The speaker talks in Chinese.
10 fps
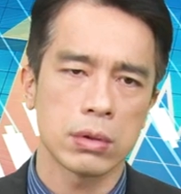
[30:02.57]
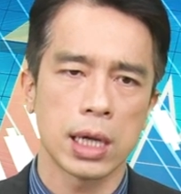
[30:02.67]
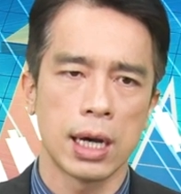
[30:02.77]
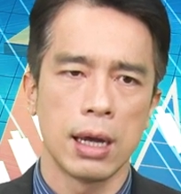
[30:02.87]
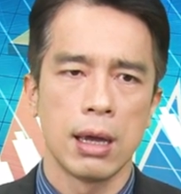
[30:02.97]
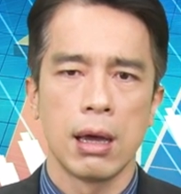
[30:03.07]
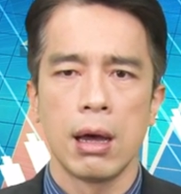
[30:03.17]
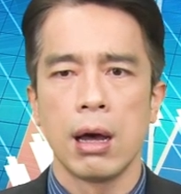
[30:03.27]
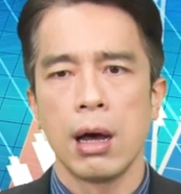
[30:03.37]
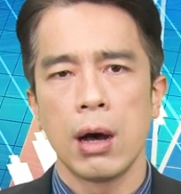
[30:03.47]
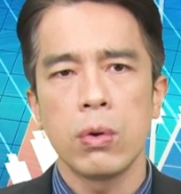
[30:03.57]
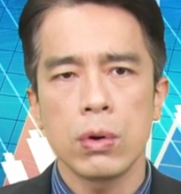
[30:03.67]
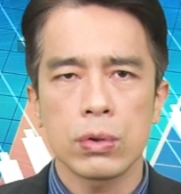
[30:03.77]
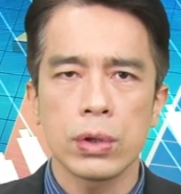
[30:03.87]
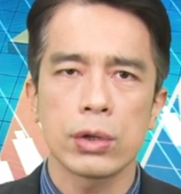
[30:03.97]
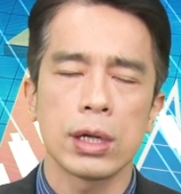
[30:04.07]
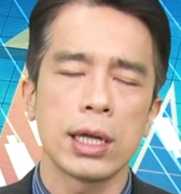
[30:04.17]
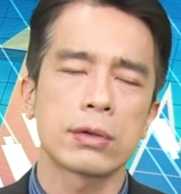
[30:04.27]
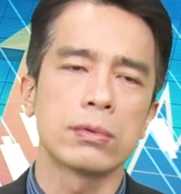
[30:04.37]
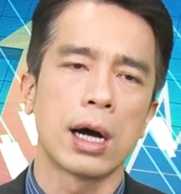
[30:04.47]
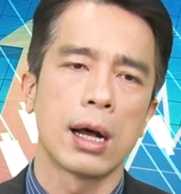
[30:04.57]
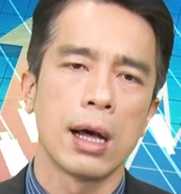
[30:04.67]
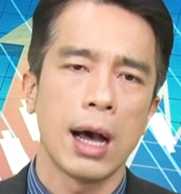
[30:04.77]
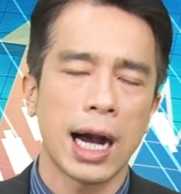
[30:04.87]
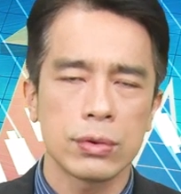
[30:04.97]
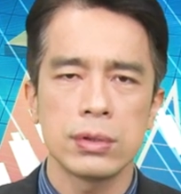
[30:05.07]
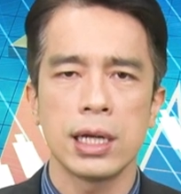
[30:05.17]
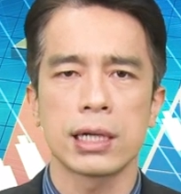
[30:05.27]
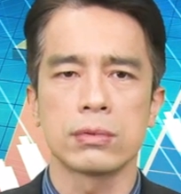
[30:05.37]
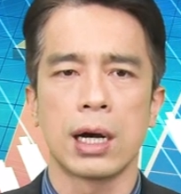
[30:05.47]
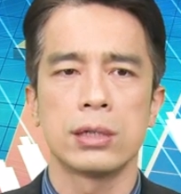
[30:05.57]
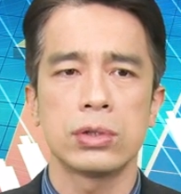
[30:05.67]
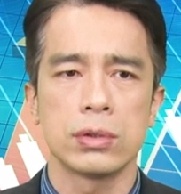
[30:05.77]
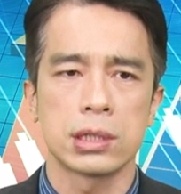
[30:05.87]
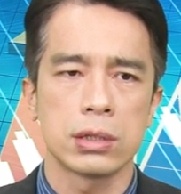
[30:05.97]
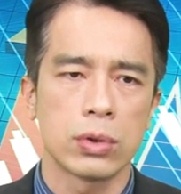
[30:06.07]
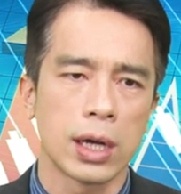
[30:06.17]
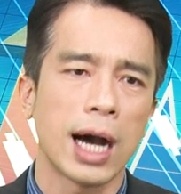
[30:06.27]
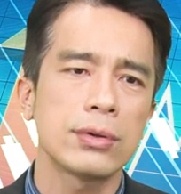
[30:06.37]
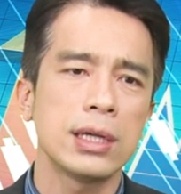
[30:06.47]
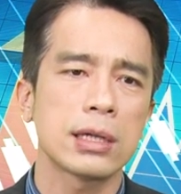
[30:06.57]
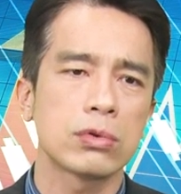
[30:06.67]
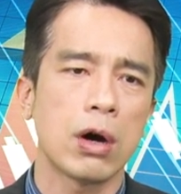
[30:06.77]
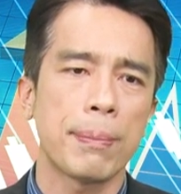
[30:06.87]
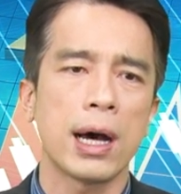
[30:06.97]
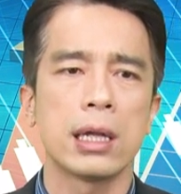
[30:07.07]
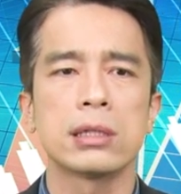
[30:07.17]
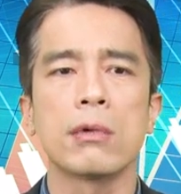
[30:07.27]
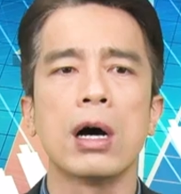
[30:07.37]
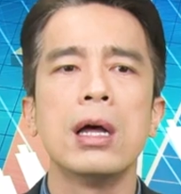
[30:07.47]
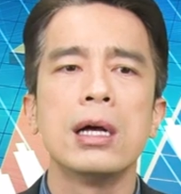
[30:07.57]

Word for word: 啊，货柜 A 股啊。航运类股啊，就有机会。航运类股啊，包含什么？